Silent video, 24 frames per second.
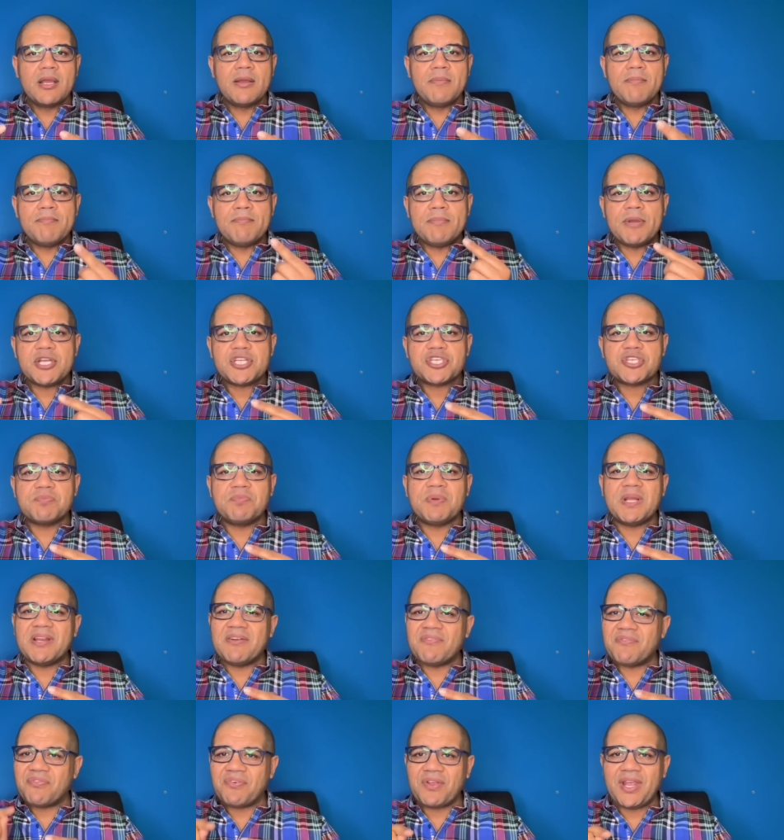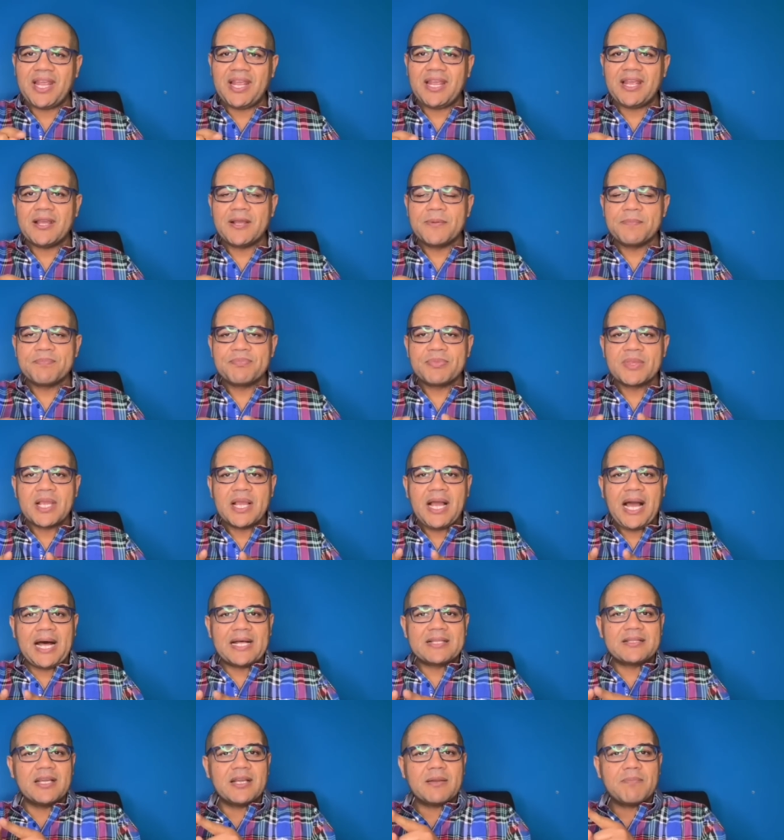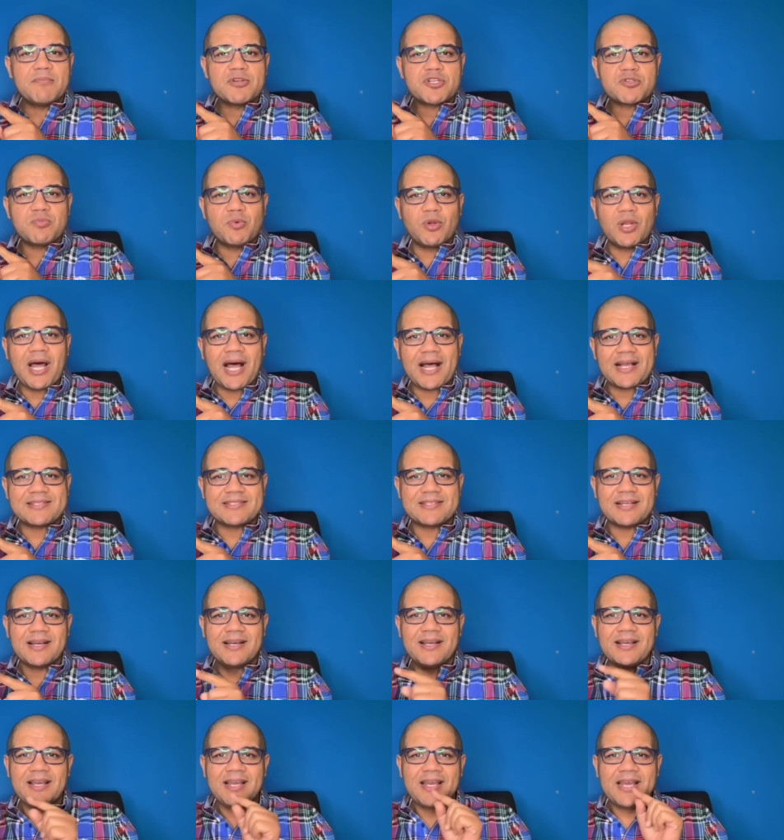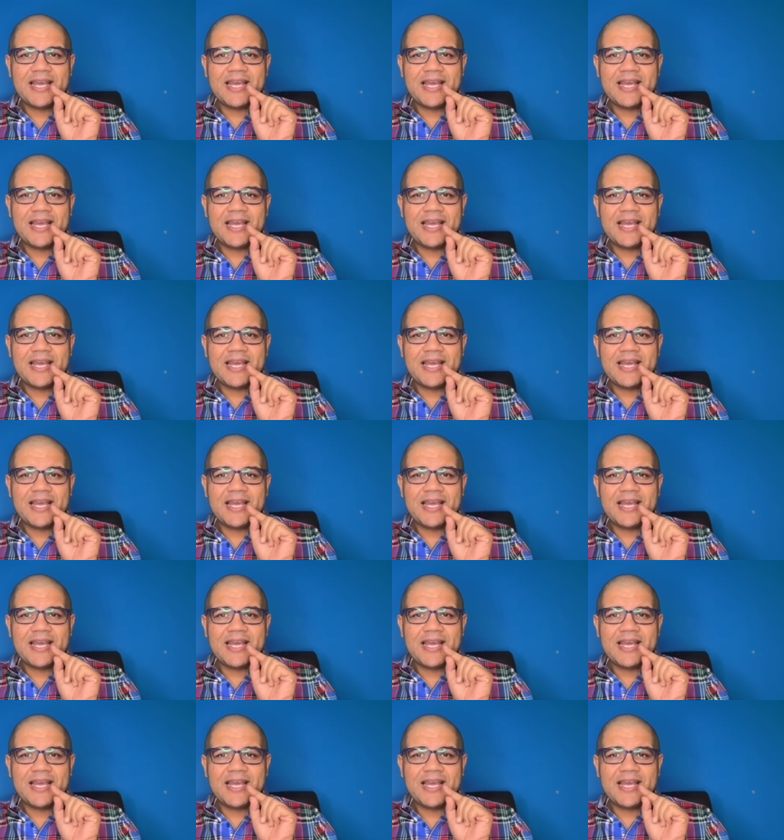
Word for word: مش بينفيه حضرتك مش ملاحظه